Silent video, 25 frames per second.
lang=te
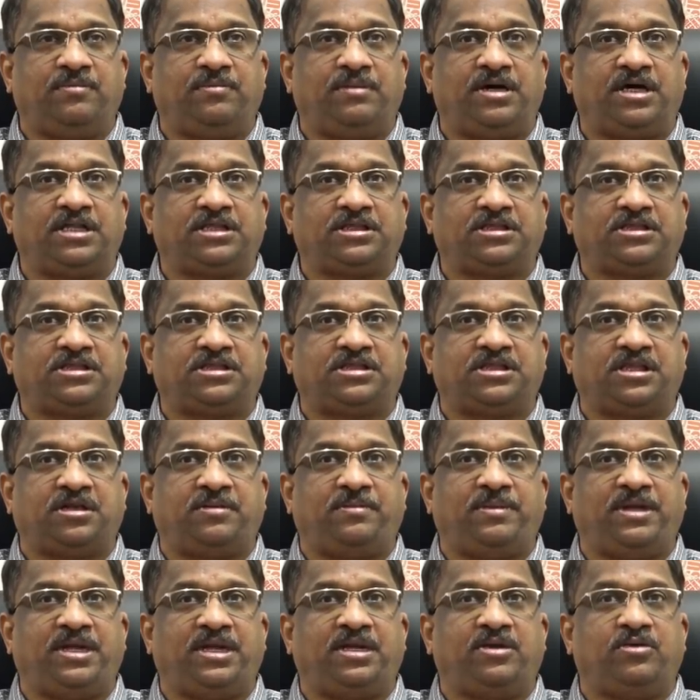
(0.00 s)

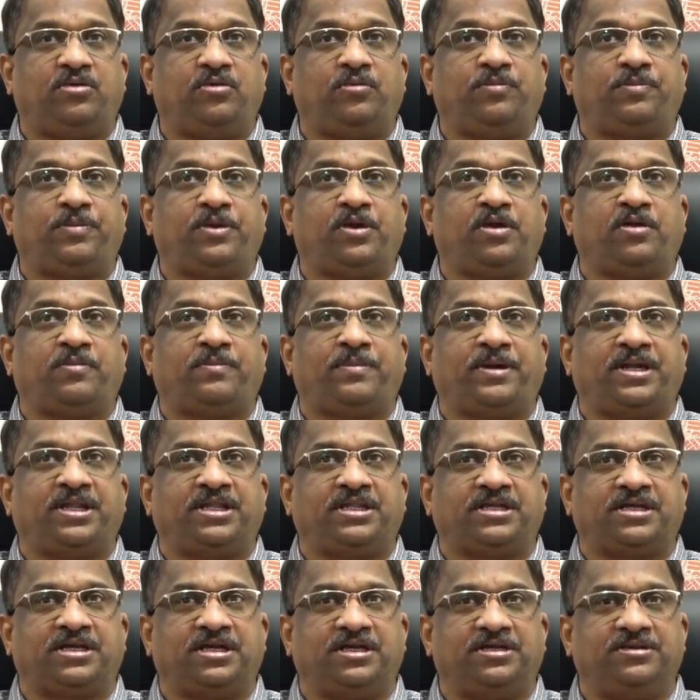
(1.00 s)
మాత్రమే
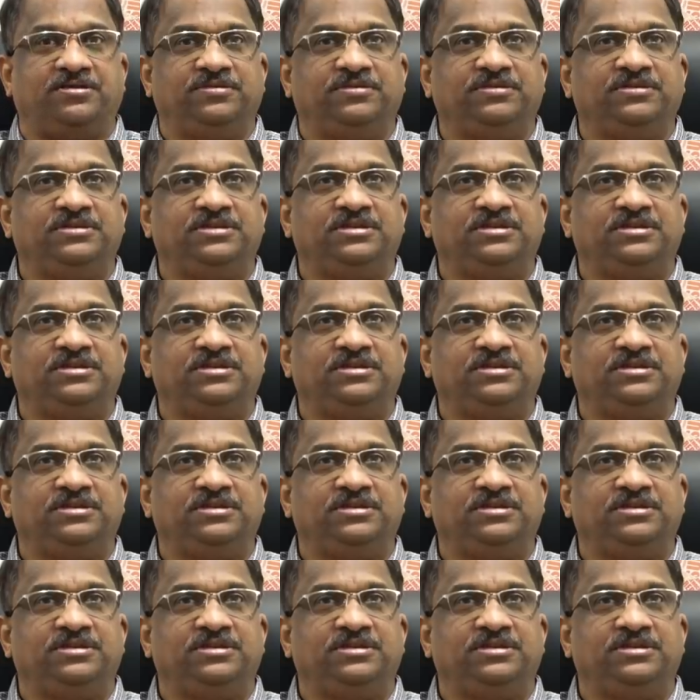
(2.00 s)
ఉపయోగపడేది కాదు